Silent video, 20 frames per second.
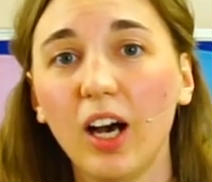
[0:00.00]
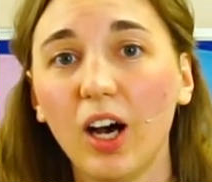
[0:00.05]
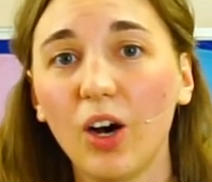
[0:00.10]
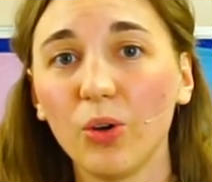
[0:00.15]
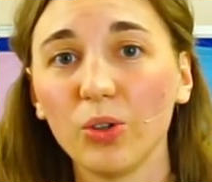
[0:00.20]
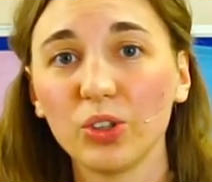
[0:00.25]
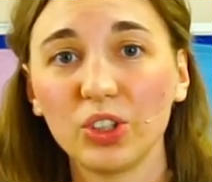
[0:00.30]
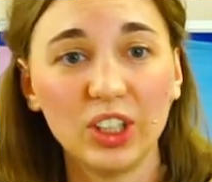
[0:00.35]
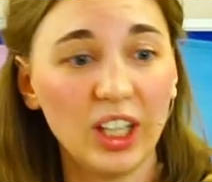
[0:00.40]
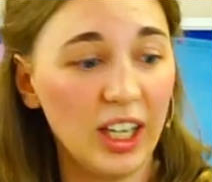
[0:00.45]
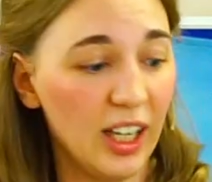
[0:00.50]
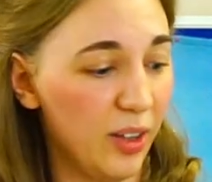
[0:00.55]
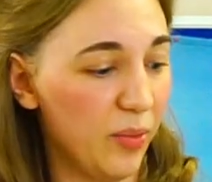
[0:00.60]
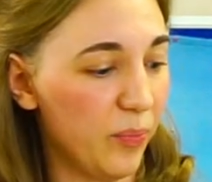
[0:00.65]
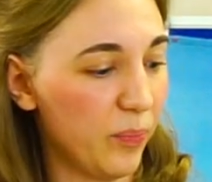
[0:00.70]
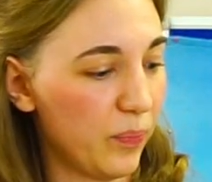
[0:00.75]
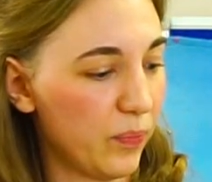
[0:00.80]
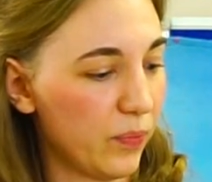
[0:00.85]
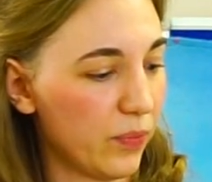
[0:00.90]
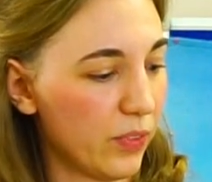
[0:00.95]
auch da
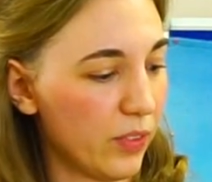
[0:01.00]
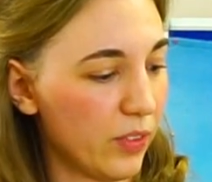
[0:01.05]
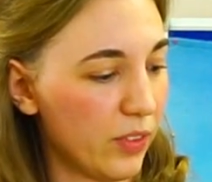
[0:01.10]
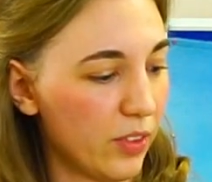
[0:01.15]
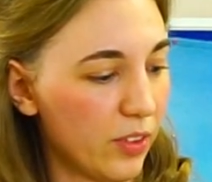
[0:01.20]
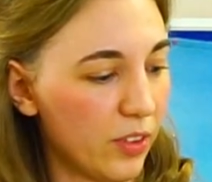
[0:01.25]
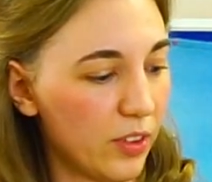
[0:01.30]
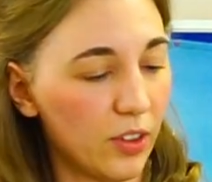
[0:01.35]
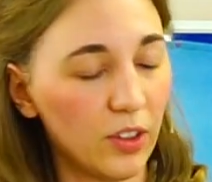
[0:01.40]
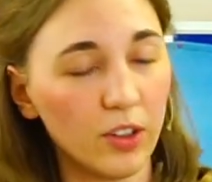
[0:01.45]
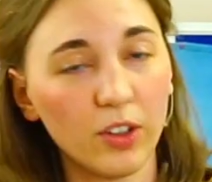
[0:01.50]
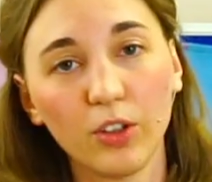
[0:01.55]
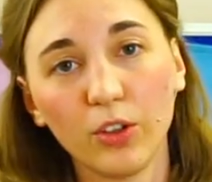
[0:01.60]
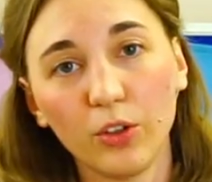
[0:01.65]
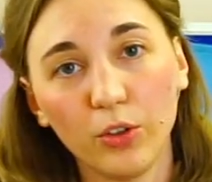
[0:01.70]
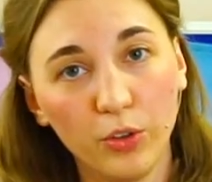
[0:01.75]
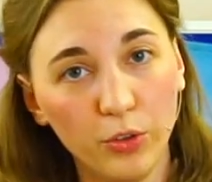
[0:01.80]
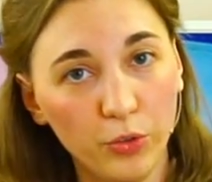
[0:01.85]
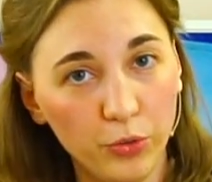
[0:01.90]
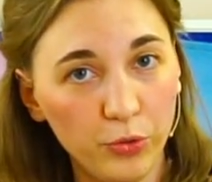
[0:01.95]

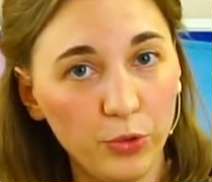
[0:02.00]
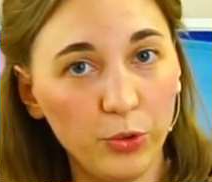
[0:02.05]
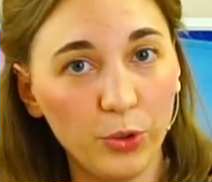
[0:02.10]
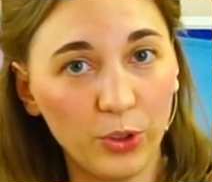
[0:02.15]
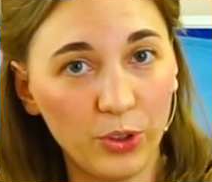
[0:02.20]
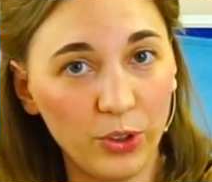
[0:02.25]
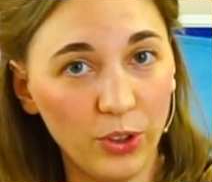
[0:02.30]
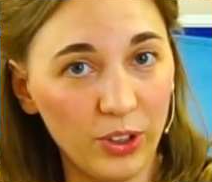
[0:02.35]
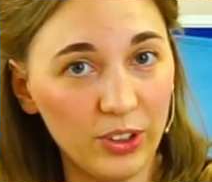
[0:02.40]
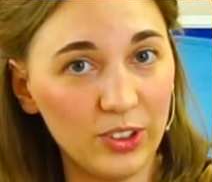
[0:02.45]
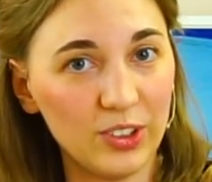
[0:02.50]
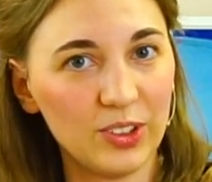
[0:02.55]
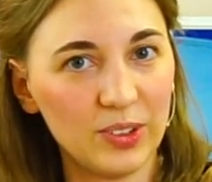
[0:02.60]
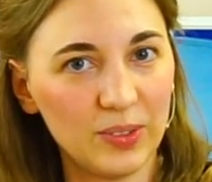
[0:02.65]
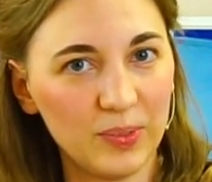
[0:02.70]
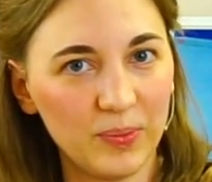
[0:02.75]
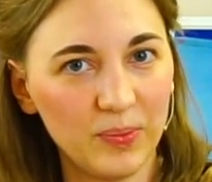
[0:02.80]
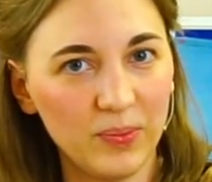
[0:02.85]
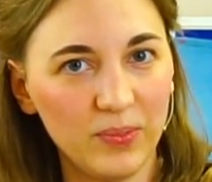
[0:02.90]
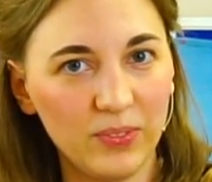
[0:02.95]
für Gott.
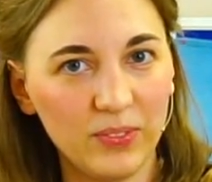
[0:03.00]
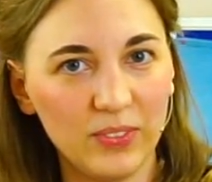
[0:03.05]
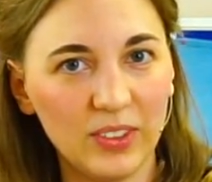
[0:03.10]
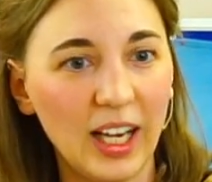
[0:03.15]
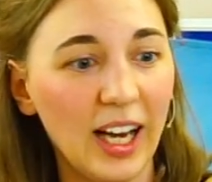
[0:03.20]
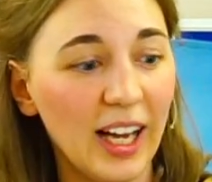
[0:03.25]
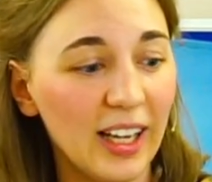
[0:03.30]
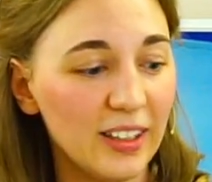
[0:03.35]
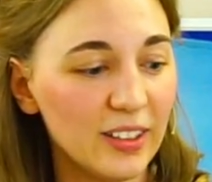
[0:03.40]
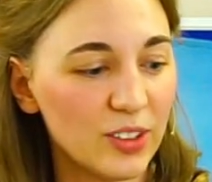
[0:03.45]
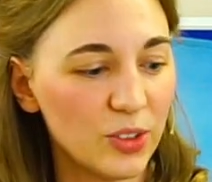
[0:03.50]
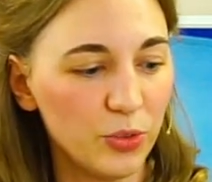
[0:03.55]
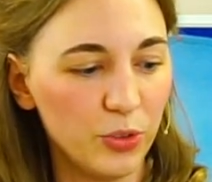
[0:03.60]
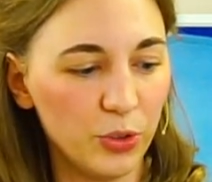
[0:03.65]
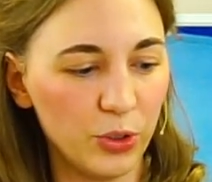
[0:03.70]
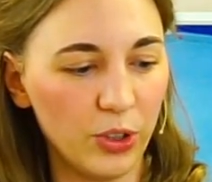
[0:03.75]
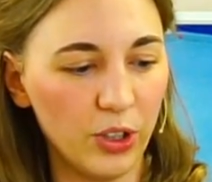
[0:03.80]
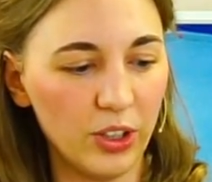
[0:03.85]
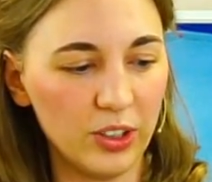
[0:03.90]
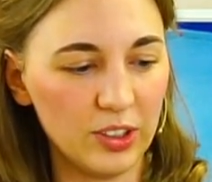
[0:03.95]
Alles
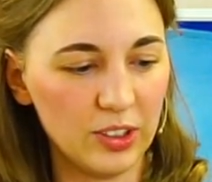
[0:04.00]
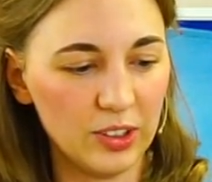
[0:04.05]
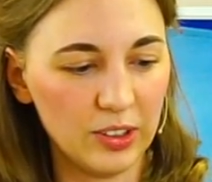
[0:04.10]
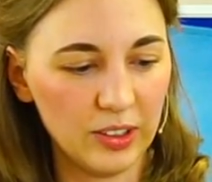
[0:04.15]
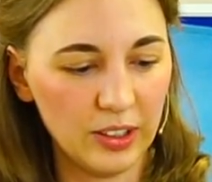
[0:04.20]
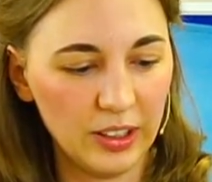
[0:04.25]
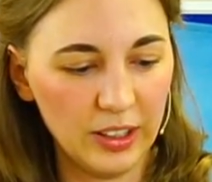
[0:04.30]
für Gott.